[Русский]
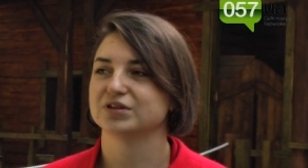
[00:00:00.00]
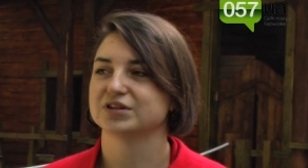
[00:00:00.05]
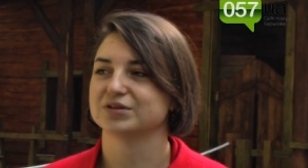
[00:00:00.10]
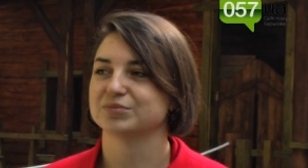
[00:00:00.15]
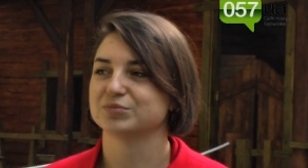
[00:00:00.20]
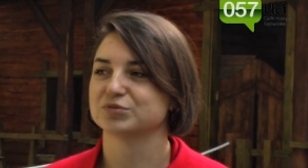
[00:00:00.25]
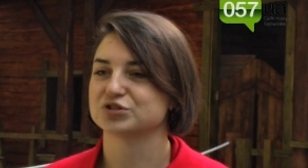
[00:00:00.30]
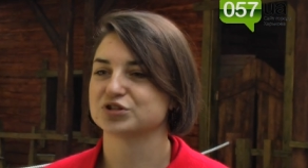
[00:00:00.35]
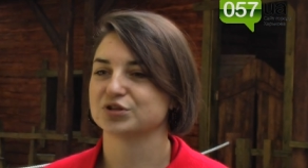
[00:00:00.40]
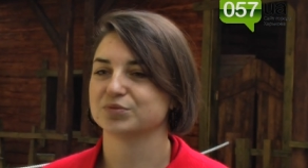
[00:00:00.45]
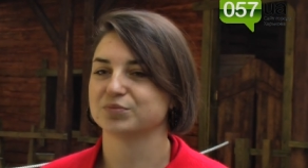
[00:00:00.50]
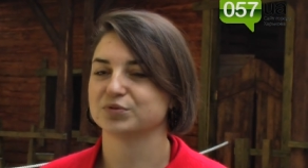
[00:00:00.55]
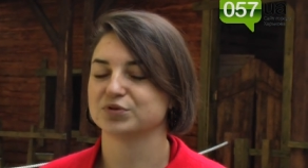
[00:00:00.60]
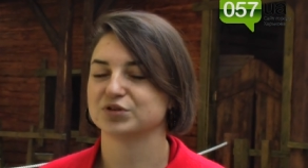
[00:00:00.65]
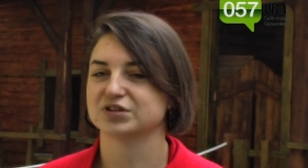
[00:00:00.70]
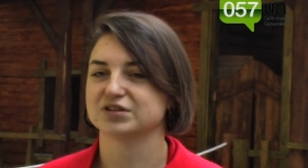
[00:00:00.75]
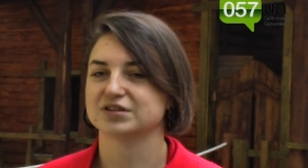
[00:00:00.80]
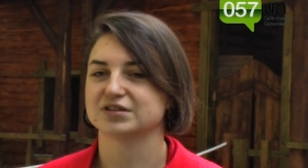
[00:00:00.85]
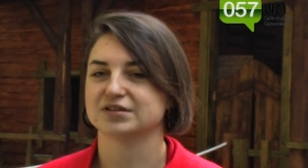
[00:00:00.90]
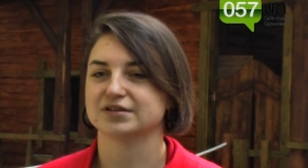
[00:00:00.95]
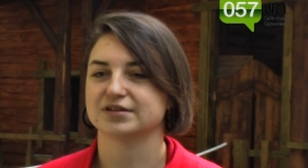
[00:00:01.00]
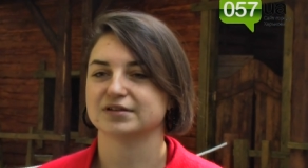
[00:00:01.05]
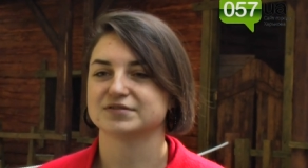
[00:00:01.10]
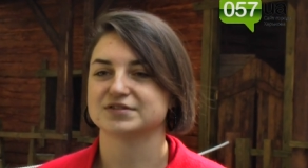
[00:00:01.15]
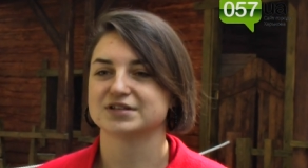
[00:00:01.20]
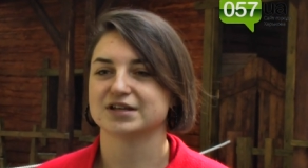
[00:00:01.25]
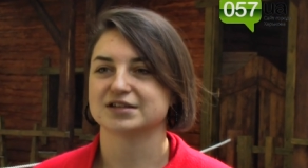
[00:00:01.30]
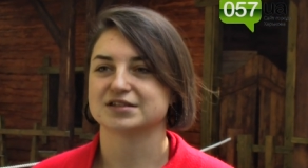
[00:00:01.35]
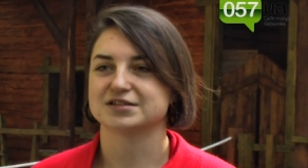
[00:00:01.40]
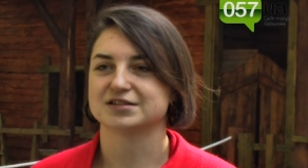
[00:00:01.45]
Это можно будет э,
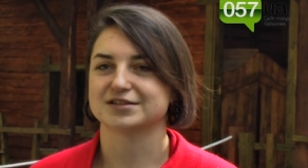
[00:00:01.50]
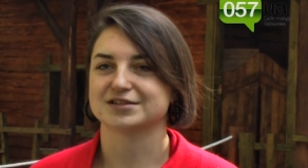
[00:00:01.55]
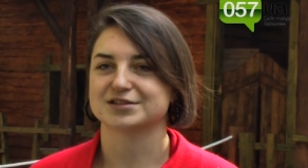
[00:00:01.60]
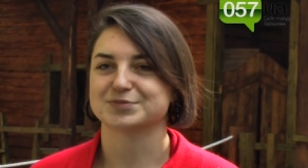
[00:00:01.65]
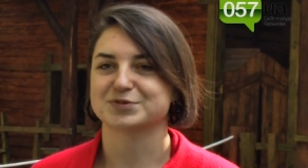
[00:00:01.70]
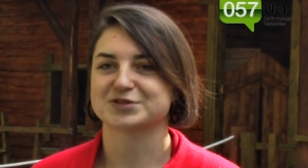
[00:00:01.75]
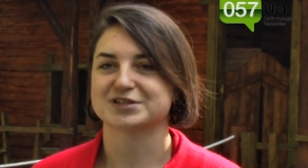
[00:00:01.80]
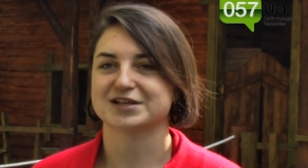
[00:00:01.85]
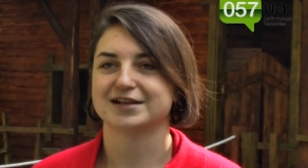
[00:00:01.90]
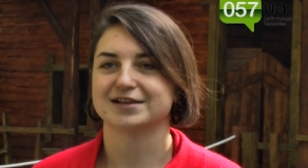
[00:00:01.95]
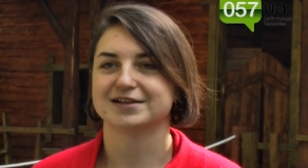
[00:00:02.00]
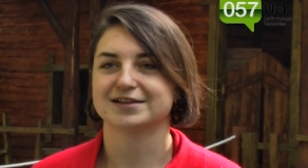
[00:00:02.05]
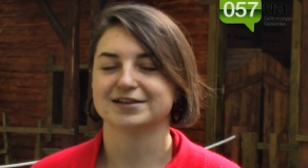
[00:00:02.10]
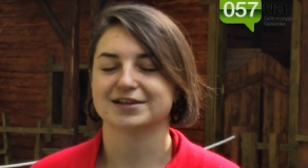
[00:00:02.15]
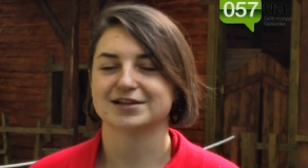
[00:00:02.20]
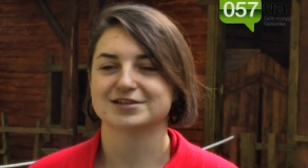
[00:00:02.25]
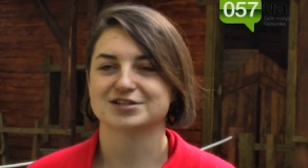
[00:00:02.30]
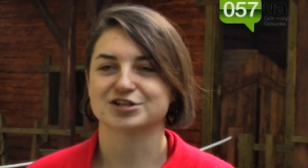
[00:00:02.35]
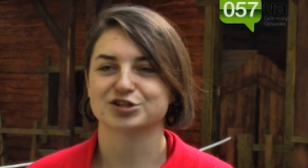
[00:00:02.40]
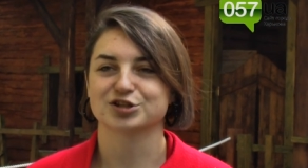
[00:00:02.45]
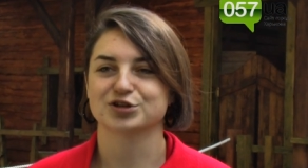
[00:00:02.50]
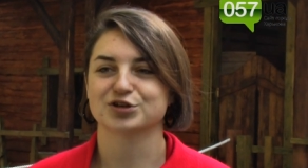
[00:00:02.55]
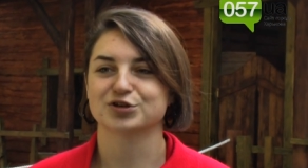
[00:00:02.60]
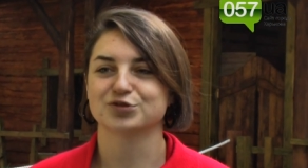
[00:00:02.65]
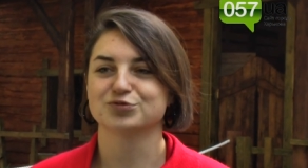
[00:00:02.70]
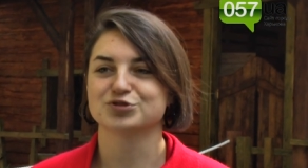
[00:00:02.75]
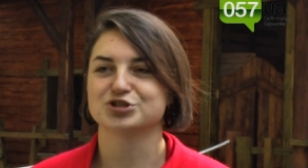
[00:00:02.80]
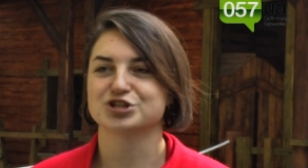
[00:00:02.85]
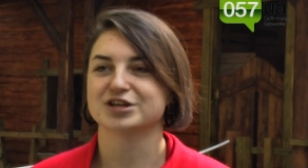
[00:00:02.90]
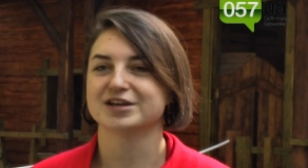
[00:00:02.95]
взять э, специальные лазерные
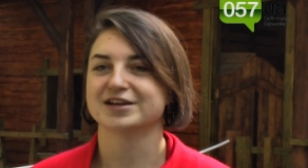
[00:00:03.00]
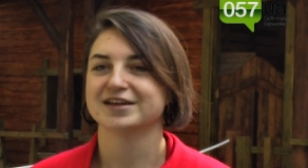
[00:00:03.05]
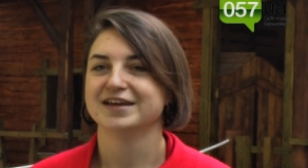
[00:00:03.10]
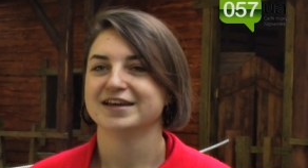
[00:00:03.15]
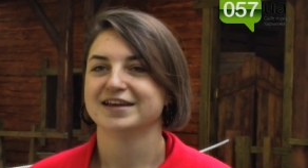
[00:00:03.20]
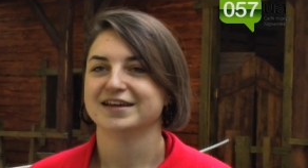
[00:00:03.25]
ружья